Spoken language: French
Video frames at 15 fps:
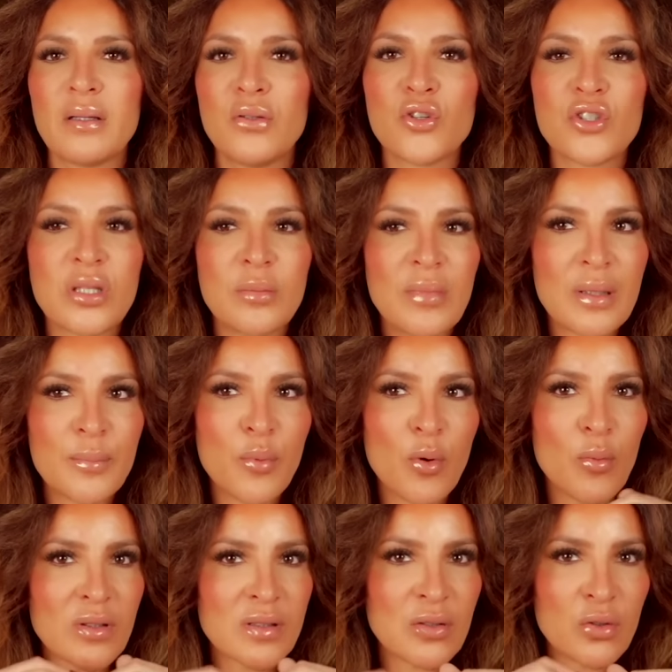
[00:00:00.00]
Le chimique,
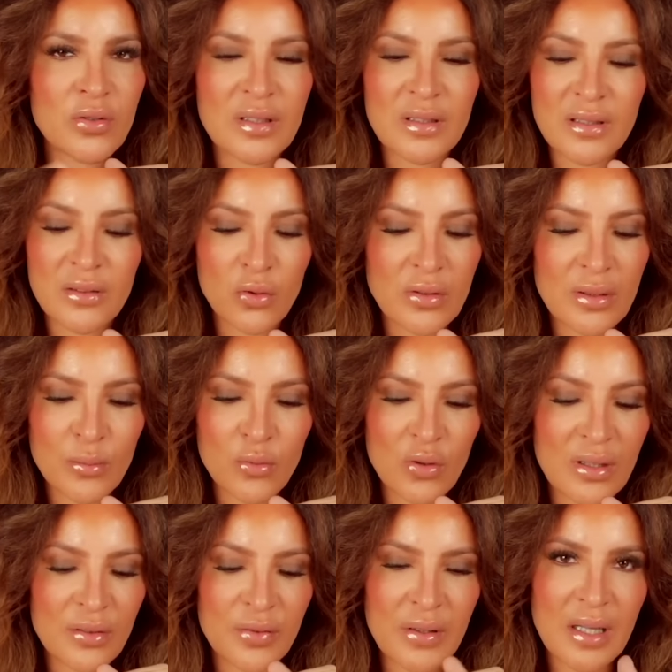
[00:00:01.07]
pour moi, c'est le synonyme de
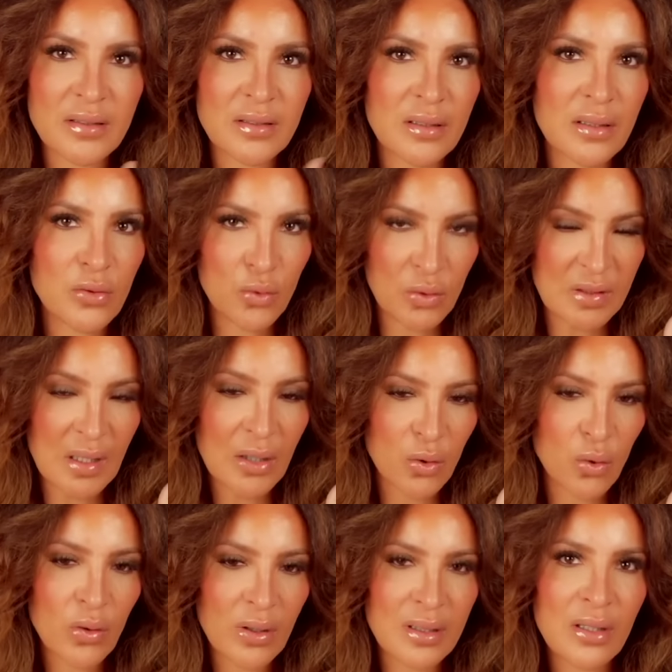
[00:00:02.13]
l'efficacité, du
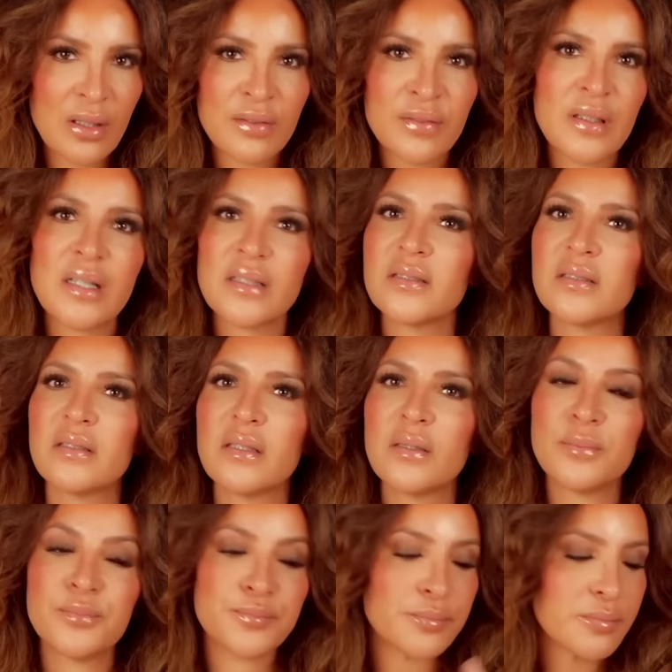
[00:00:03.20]
sérieux et de l'efficacité.
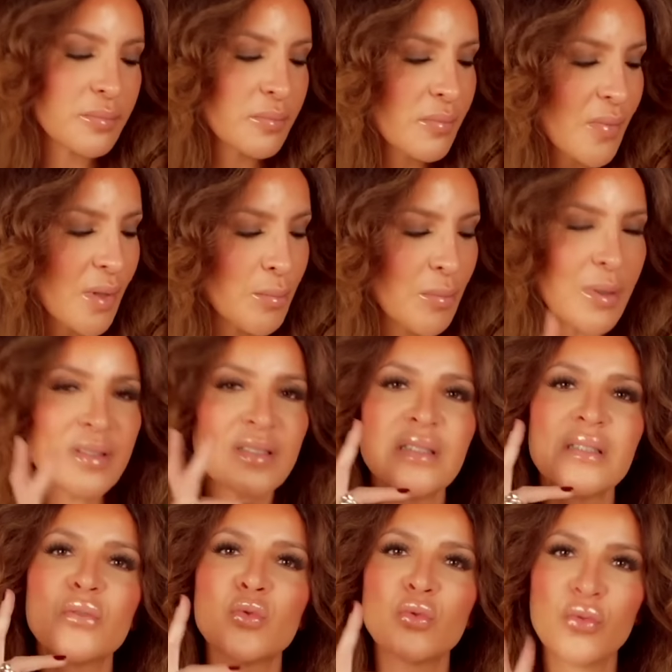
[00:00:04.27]
Mais
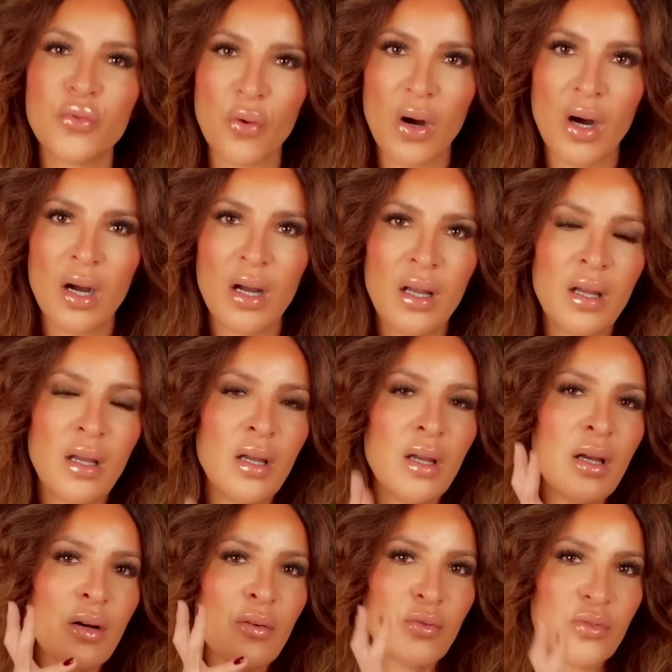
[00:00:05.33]
si toutefois
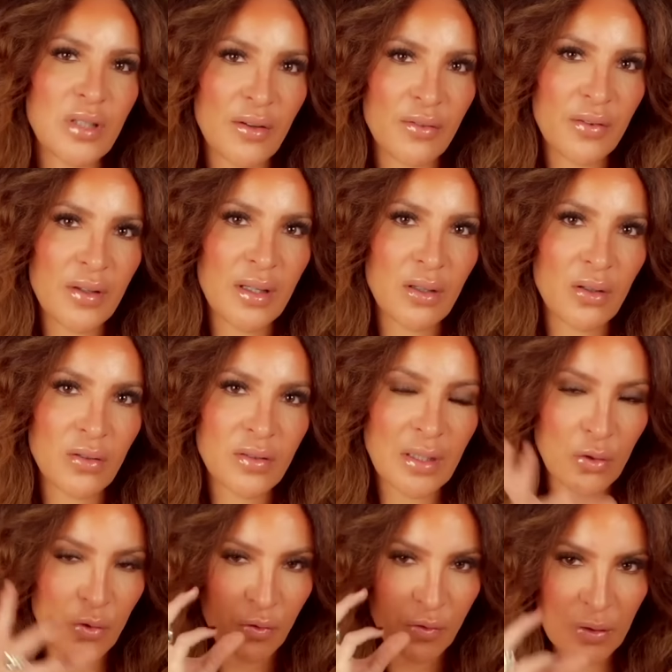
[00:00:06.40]
vous avez euh,
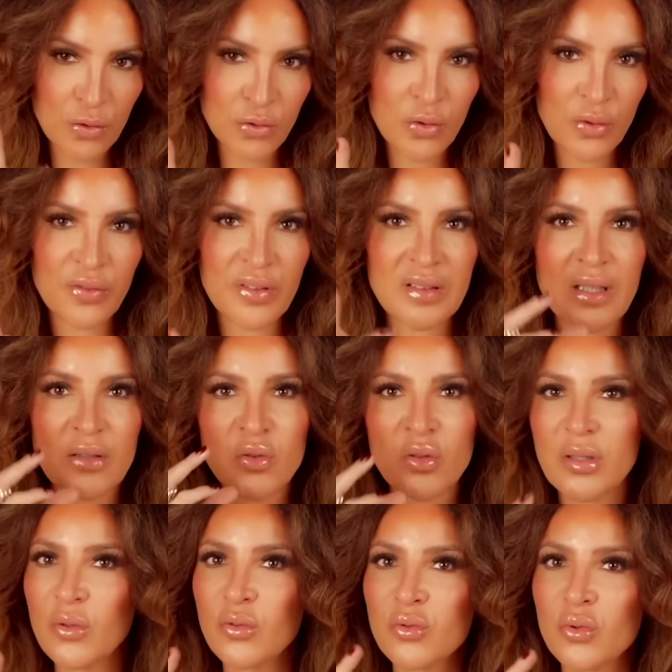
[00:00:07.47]
cette philosophie, cette
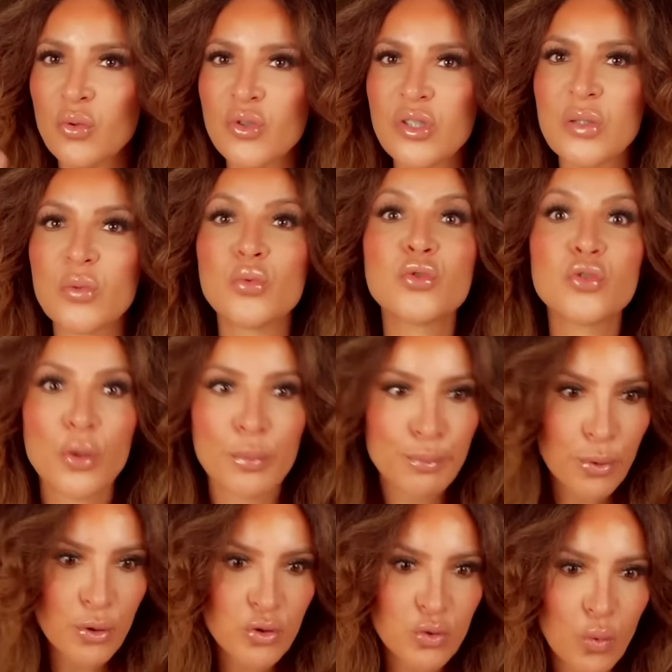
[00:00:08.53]
déontologie ou ce
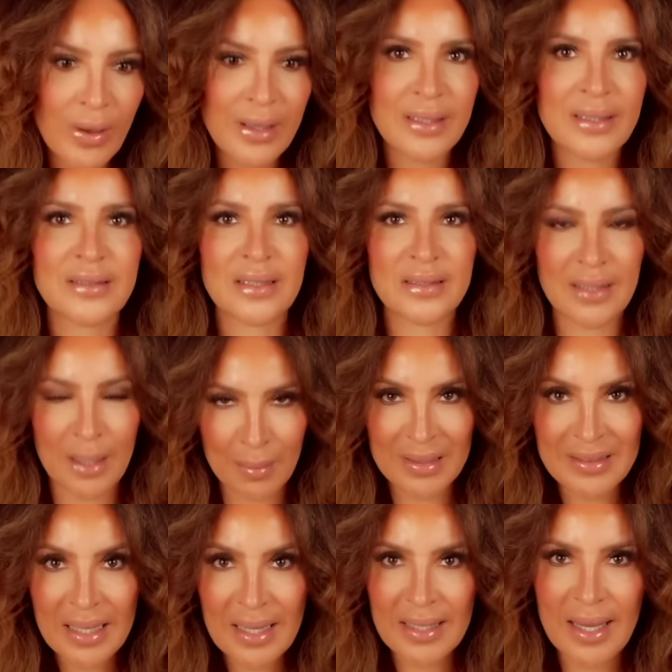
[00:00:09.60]
besoin nécessaire
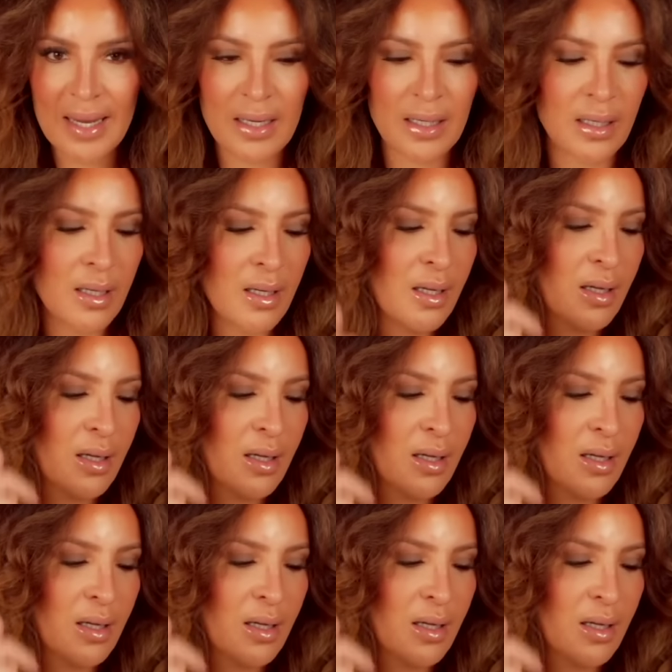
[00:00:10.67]
matériel